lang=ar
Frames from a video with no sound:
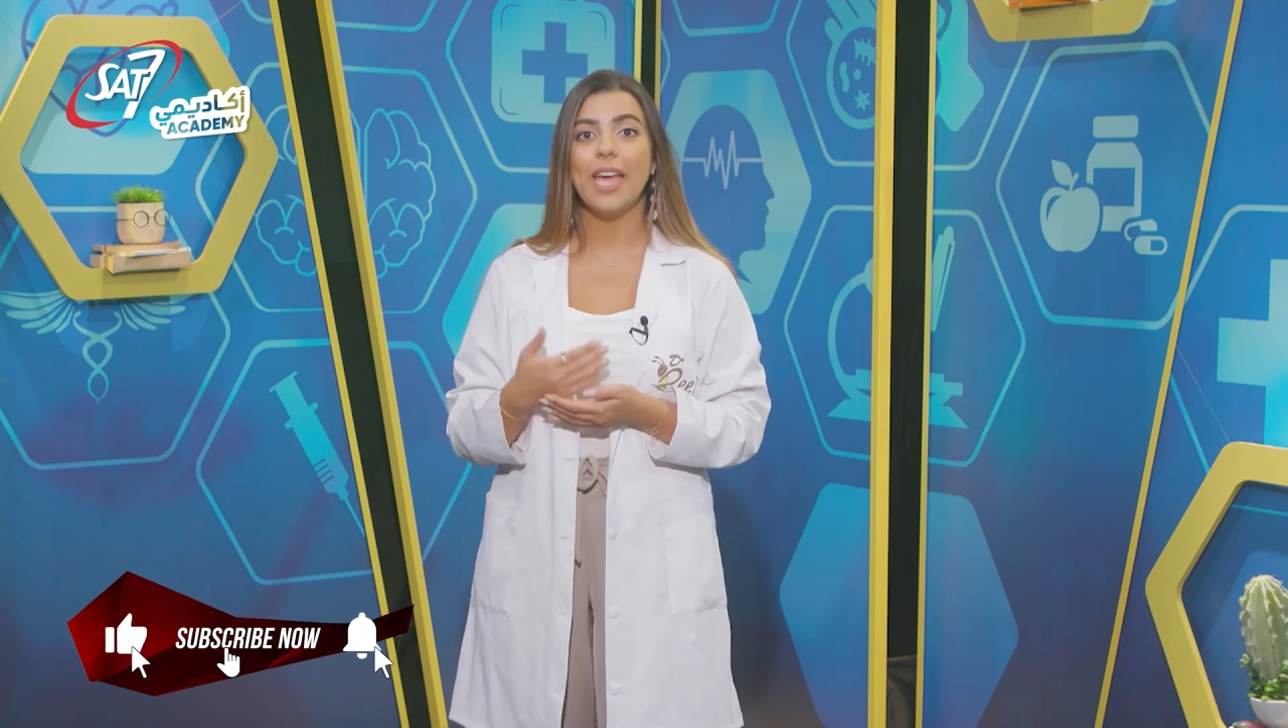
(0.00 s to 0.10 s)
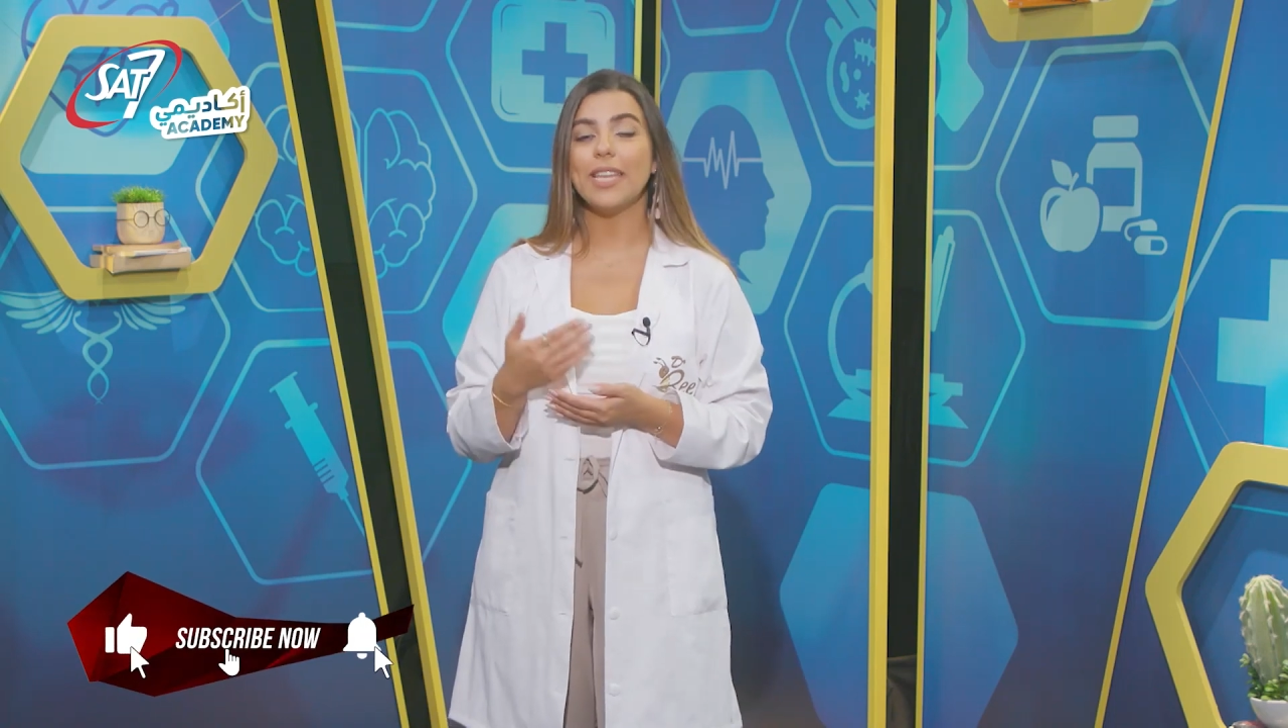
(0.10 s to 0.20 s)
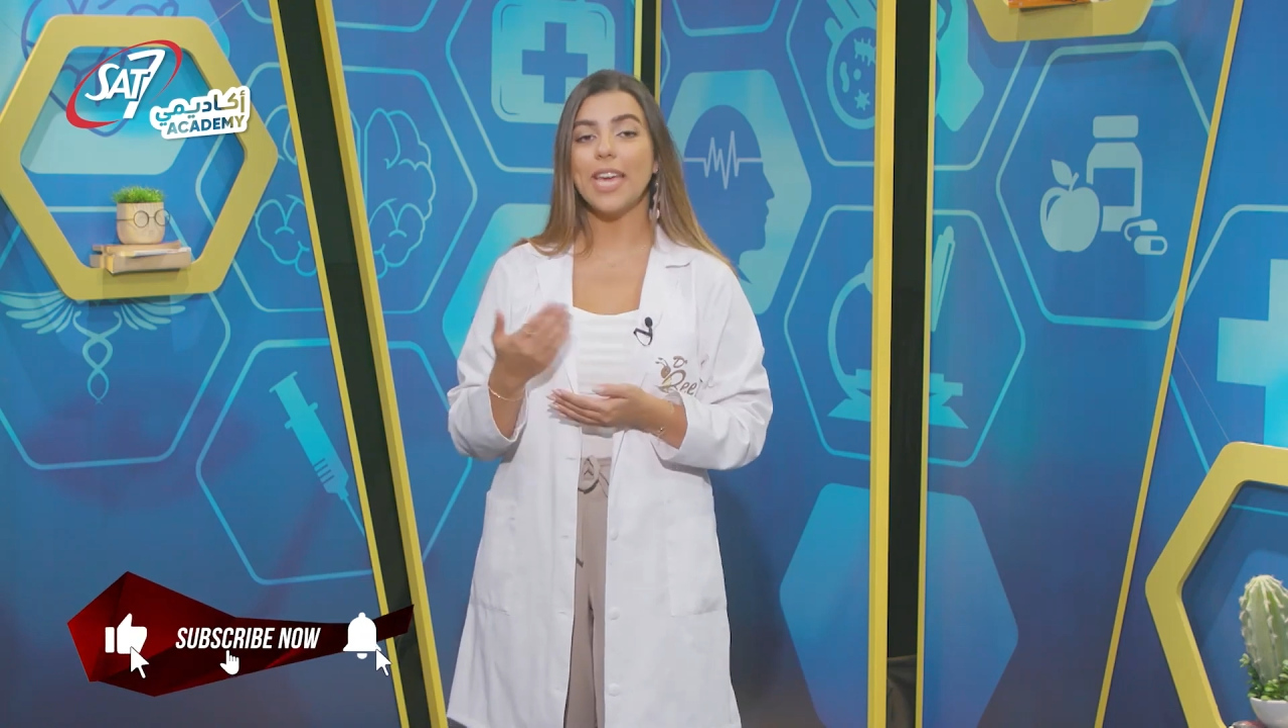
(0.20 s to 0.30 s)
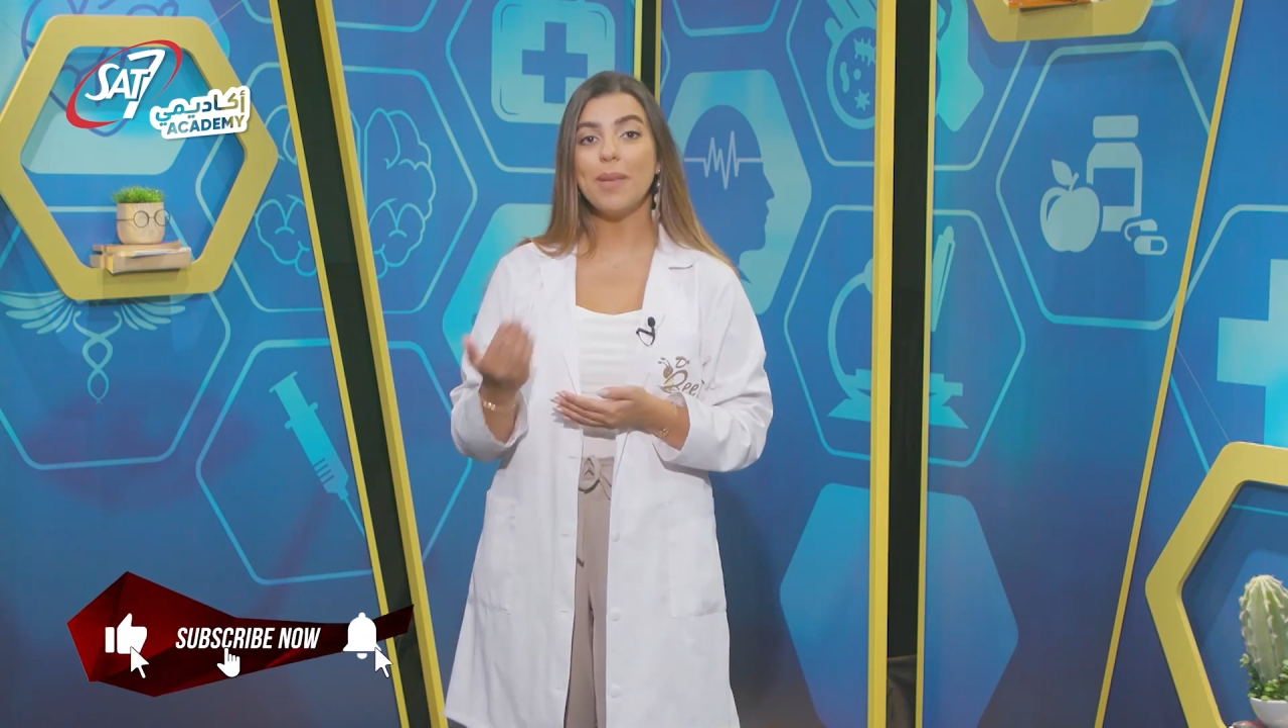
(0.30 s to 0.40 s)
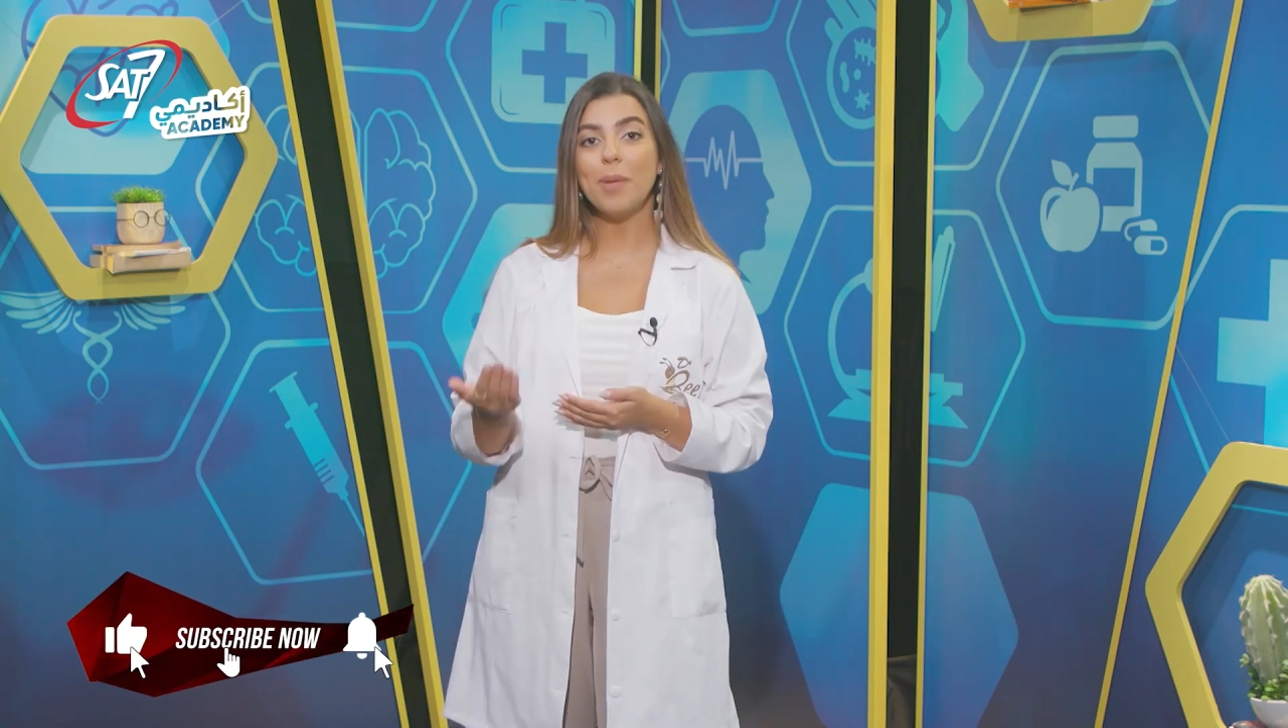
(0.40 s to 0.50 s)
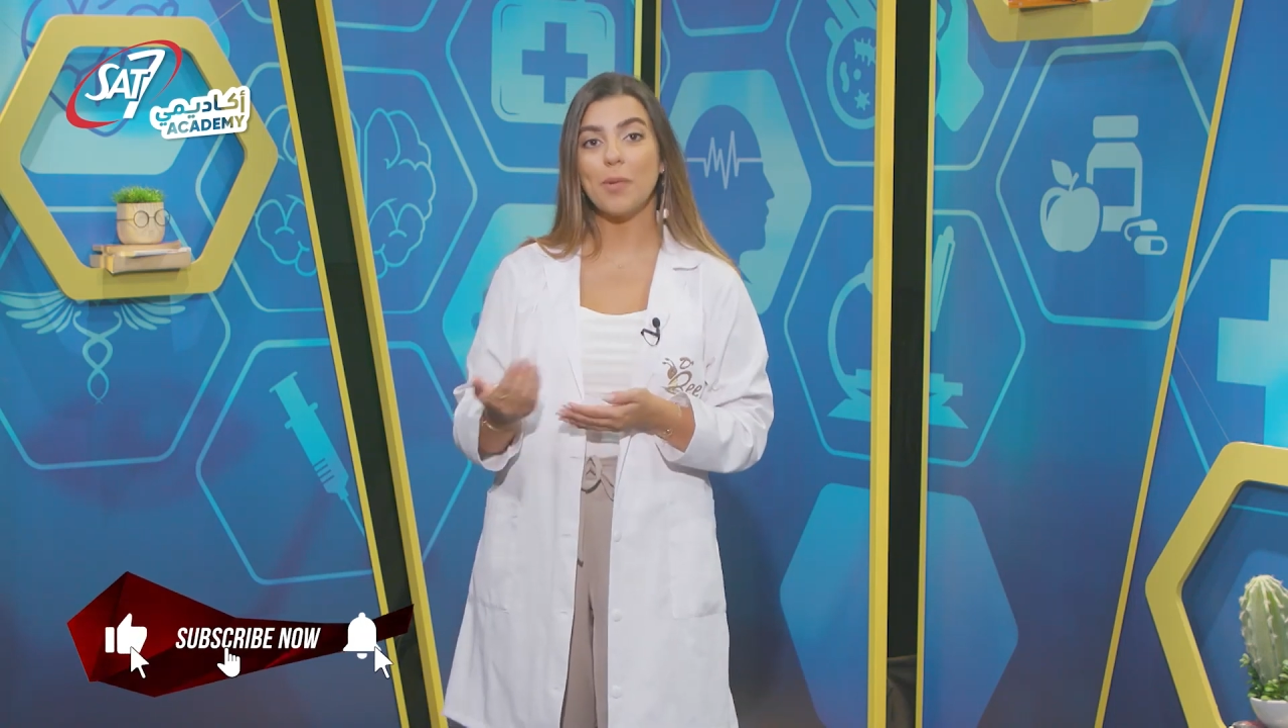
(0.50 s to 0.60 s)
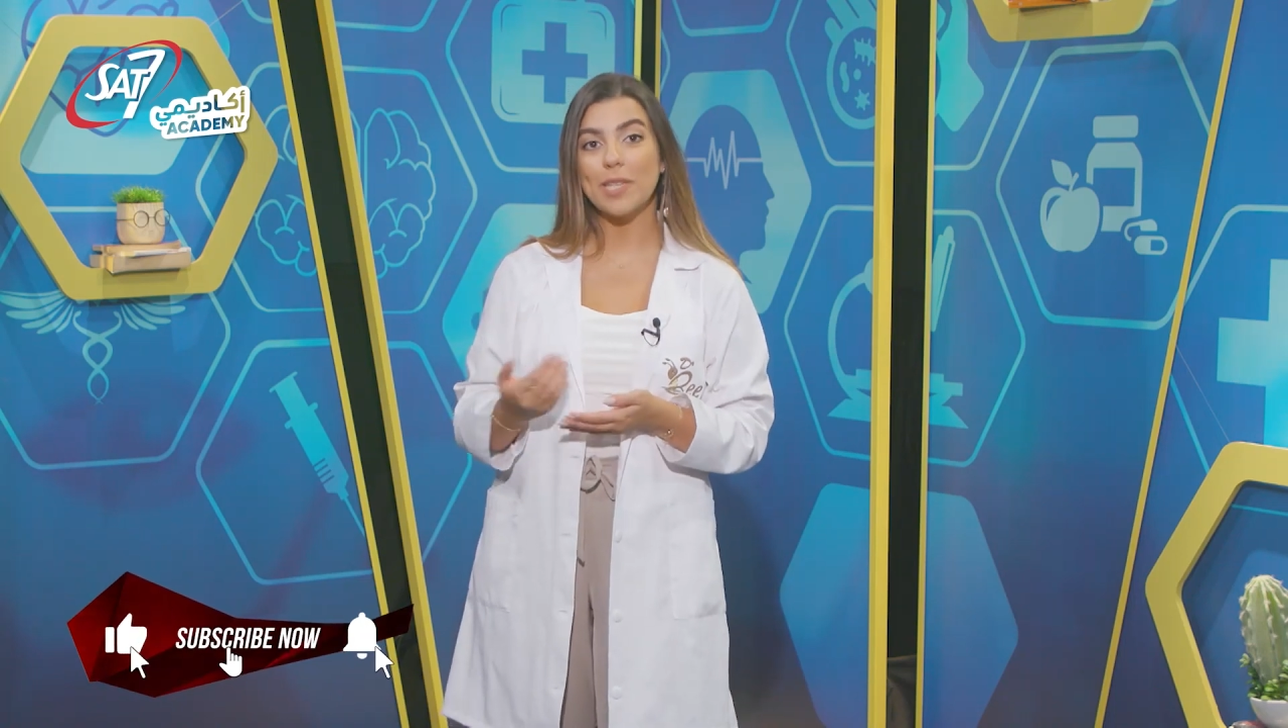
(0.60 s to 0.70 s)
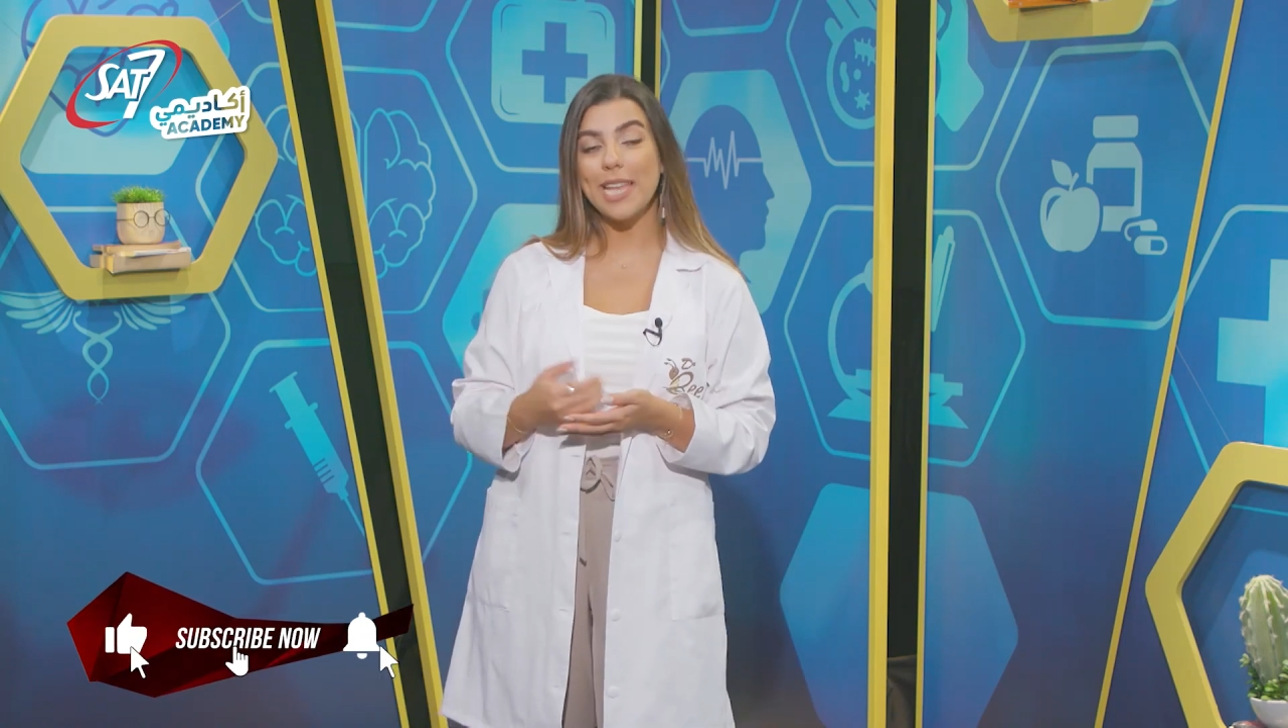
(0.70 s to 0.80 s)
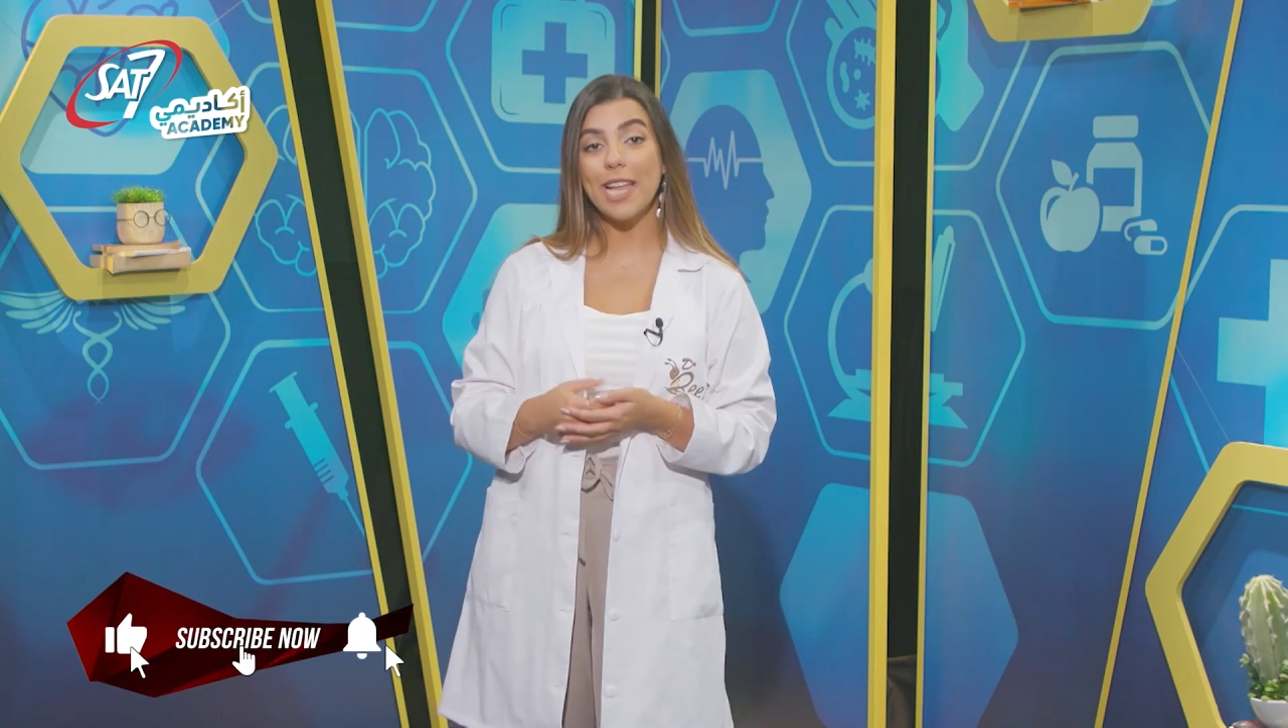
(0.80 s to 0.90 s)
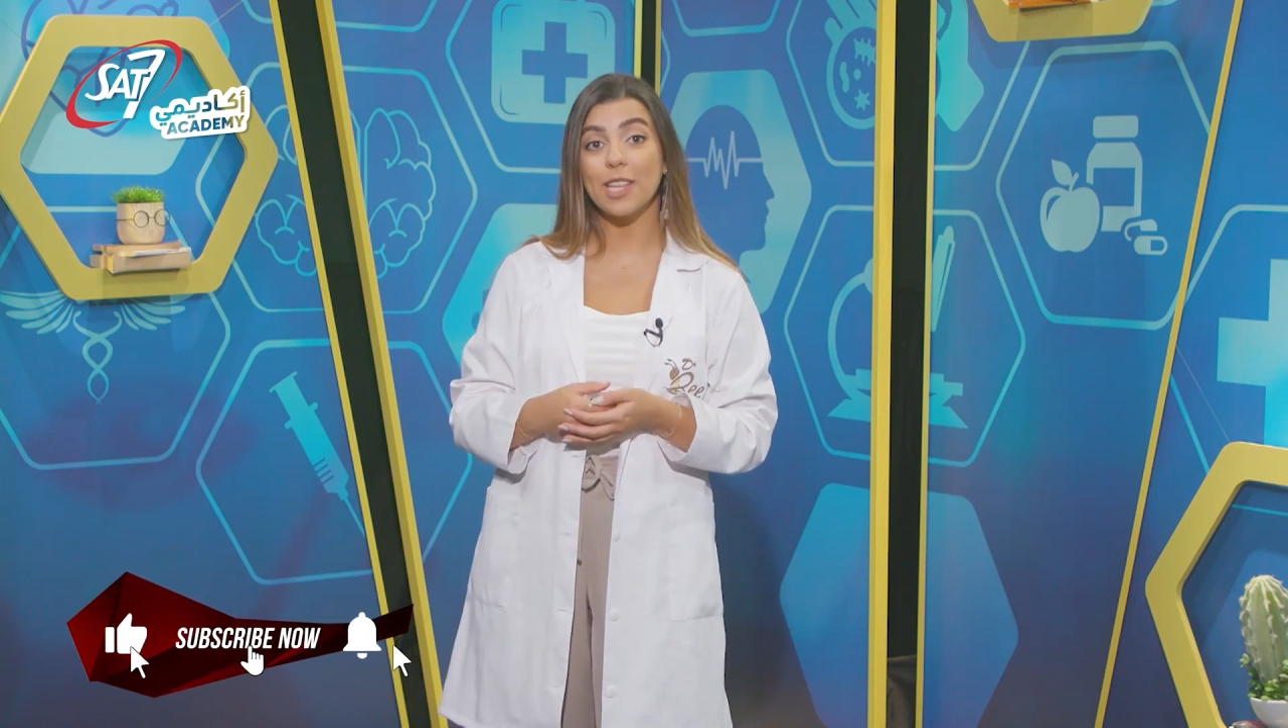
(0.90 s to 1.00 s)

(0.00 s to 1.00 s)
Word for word: إن كان من وسائل